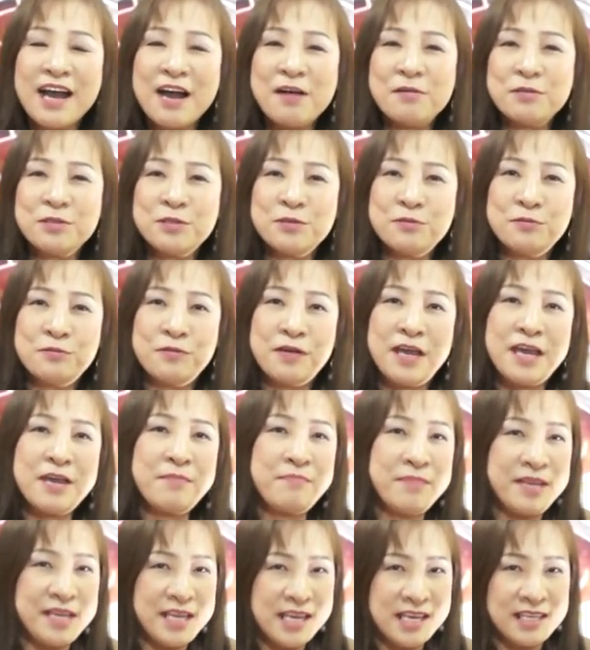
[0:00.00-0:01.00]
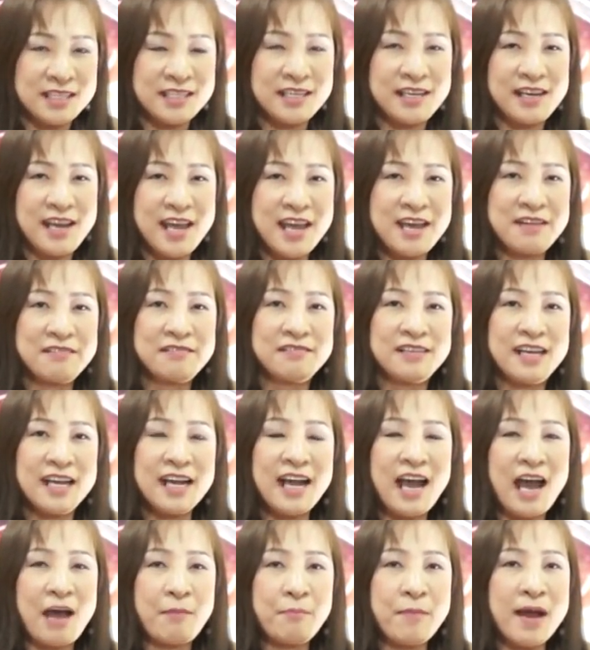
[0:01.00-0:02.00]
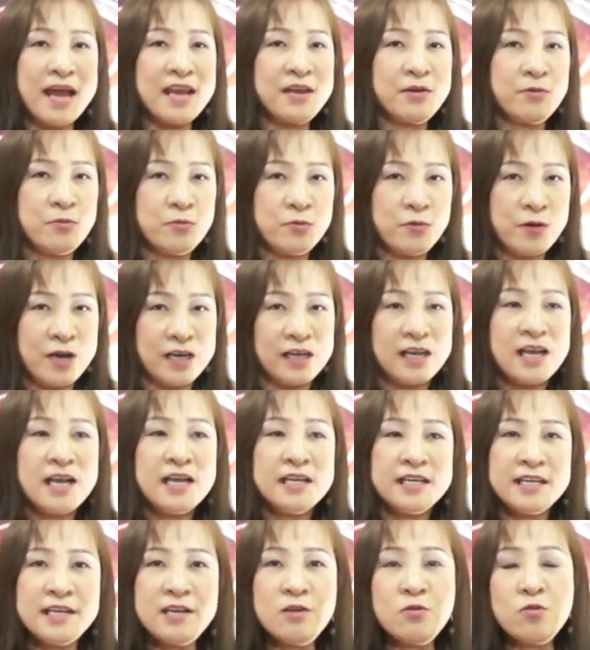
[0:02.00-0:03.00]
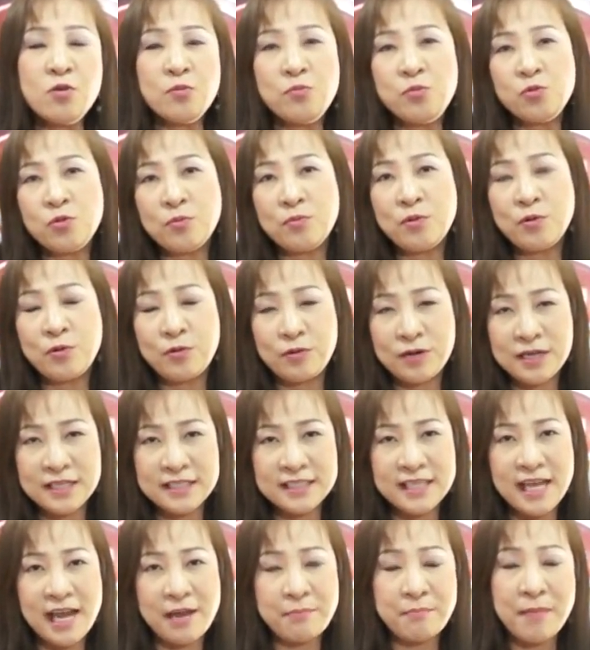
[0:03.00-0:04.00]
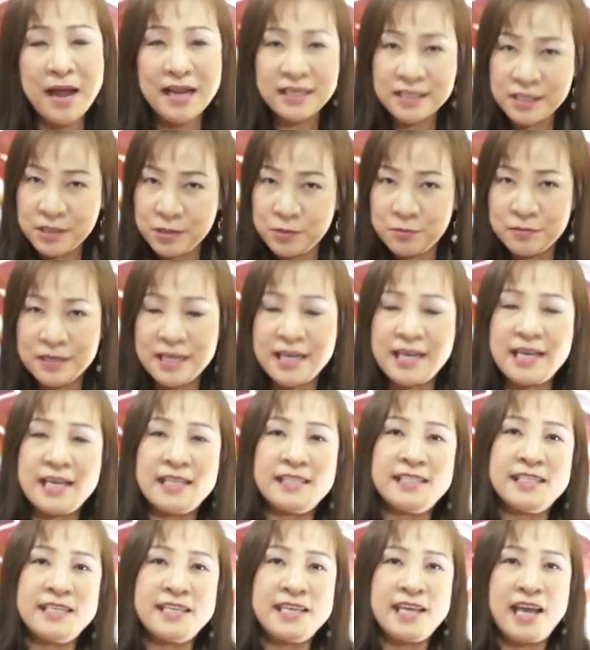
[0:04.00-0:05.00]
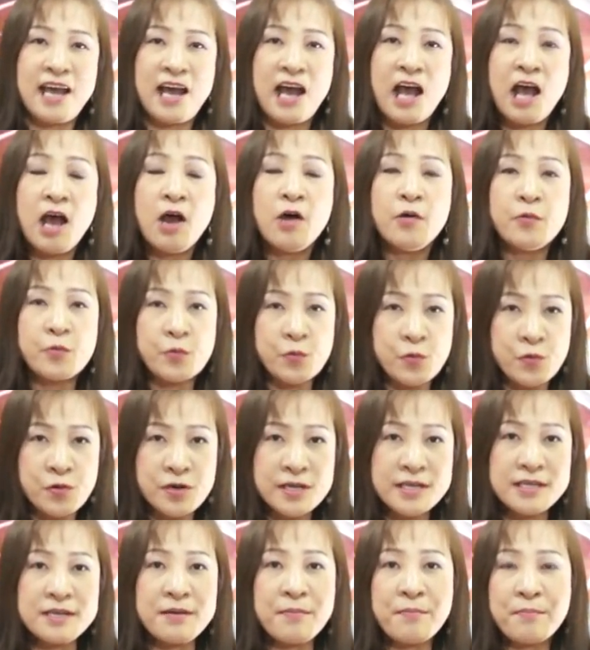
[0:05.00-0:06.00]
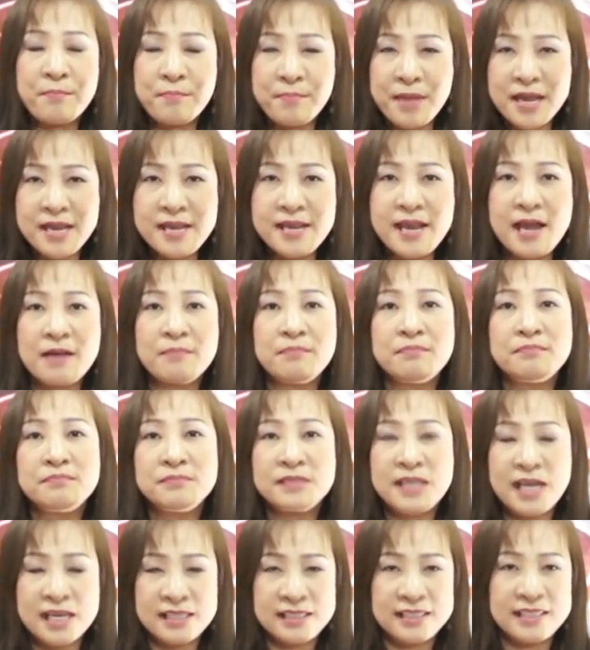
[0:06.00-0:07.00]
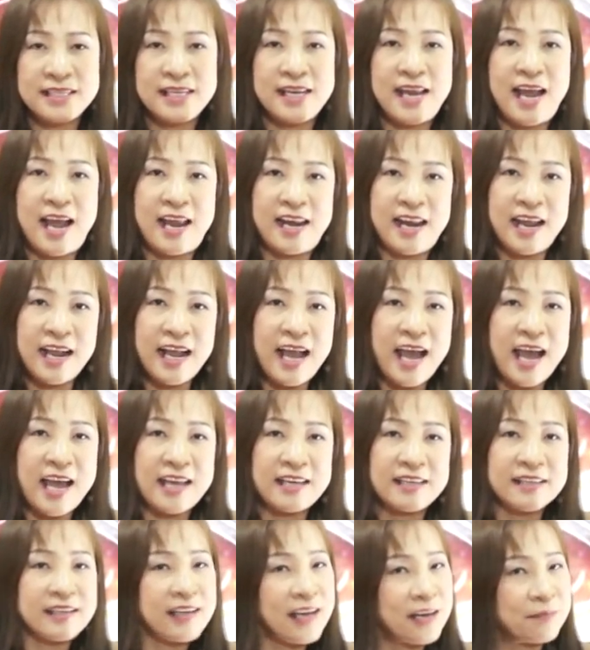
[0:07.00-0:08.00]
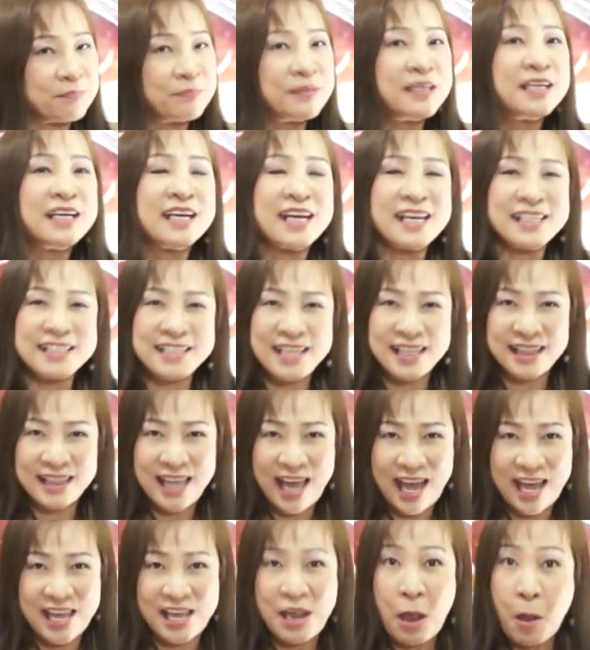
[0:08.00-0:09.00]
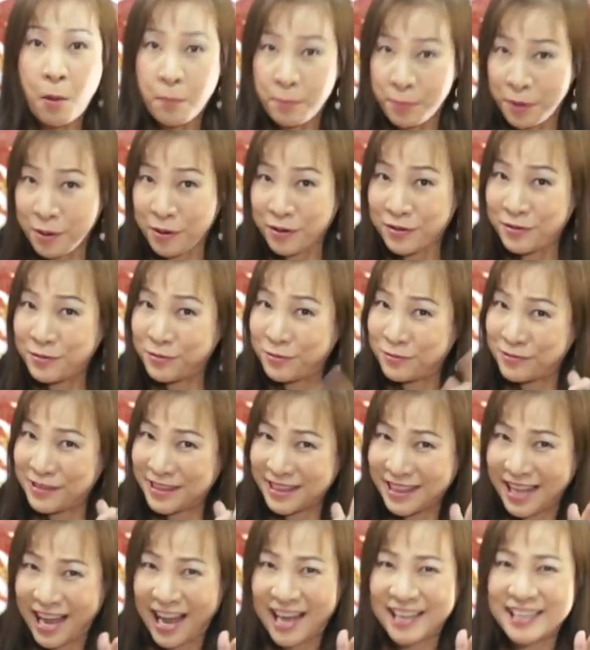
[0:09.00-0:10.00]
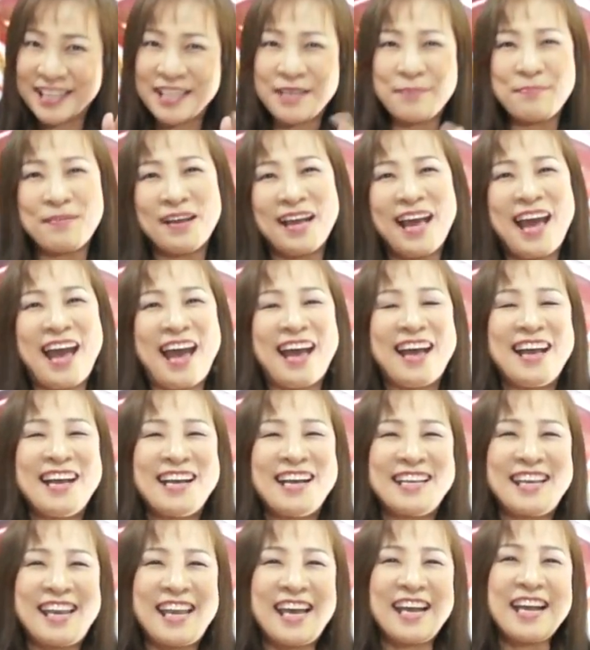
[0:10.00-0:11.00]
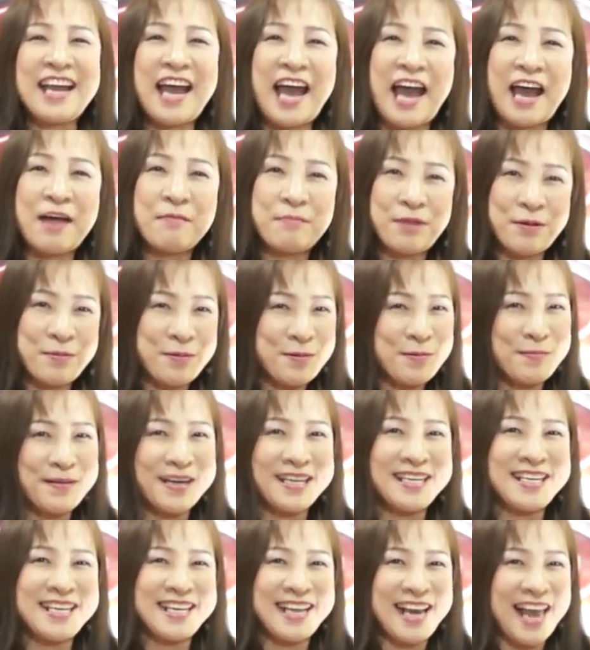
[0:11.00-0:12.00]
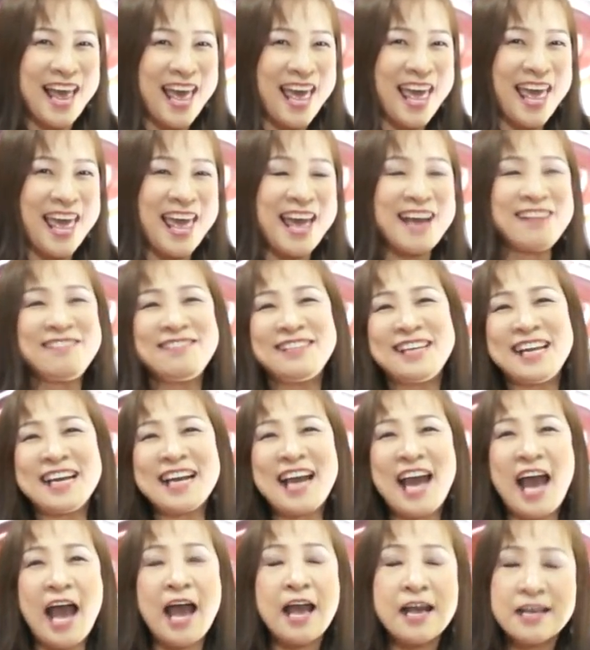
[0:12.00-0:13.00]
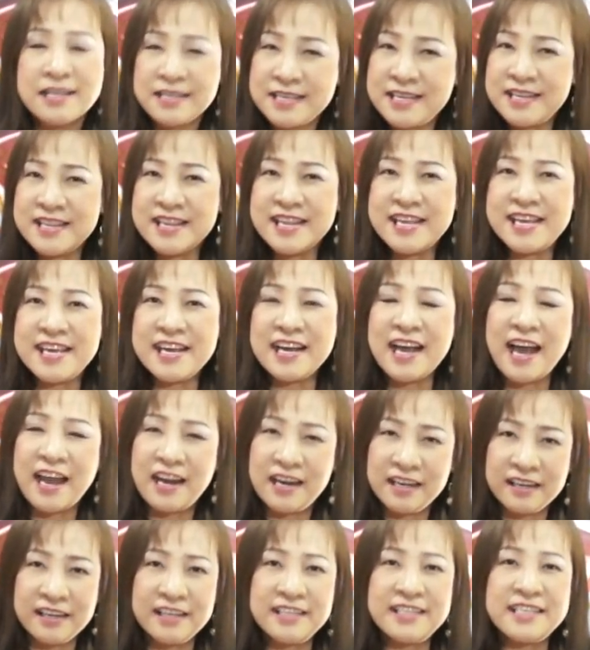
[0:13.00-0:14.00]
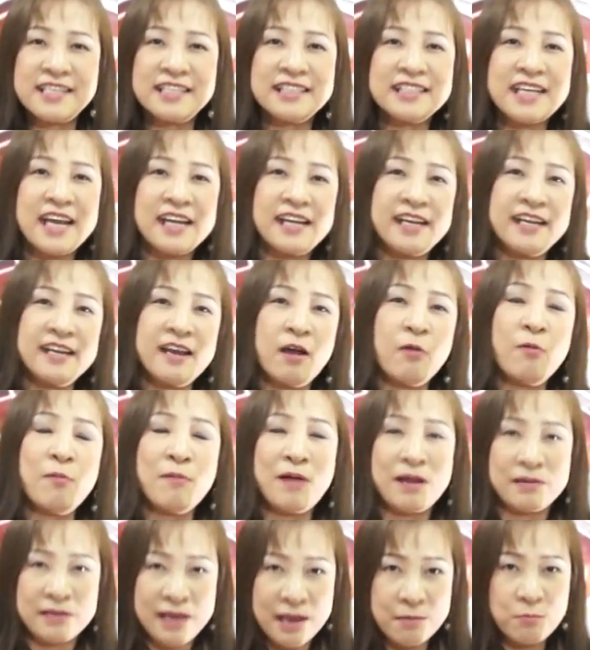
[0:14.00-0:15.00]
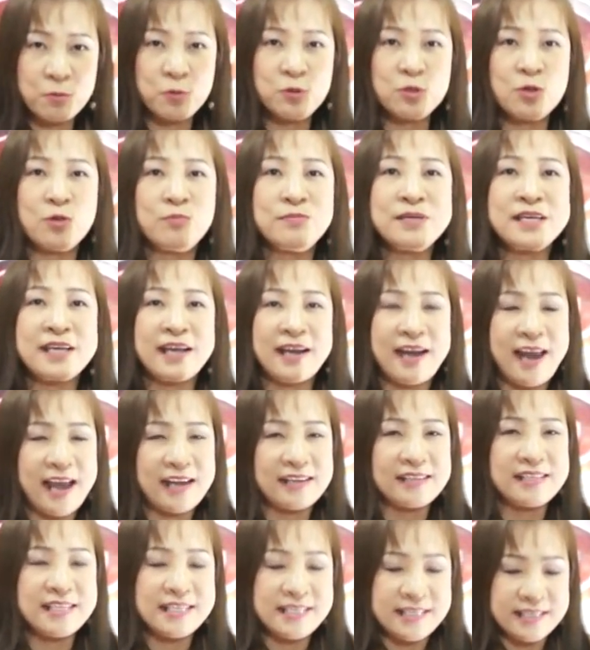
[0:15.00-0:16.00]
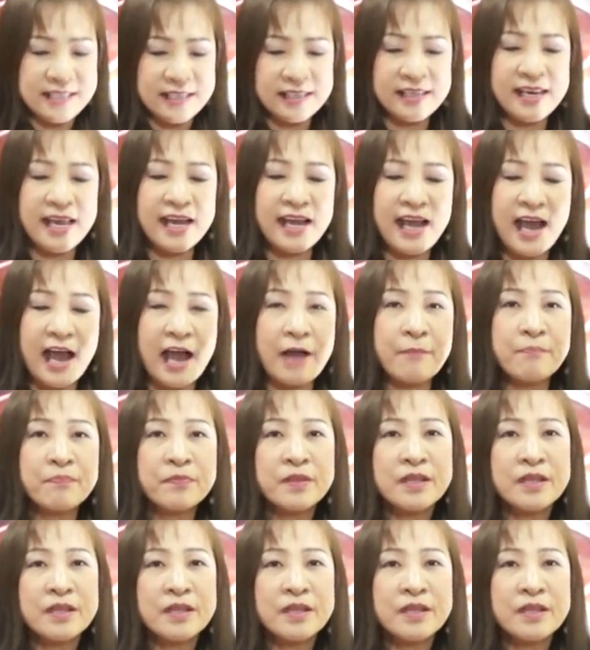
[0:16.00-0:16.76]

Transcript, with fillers: าสู่ e m i l i a Channel นะคะ บ้านดวงที่รวบรวมโหราจารย์มากที่สุดในเอเชีย รู้ลึกแม่นยำทันสถานการณ์กับอาจารย์ต่ายหมอดูตาทิพย์ค่ะนะคะมาพบกันอีกแล้วนะคะ ยินดีค่ะแล้วก็ดีใจได้พบกับท่านผู้ชมอีกครั้งหนึ่งนะคะ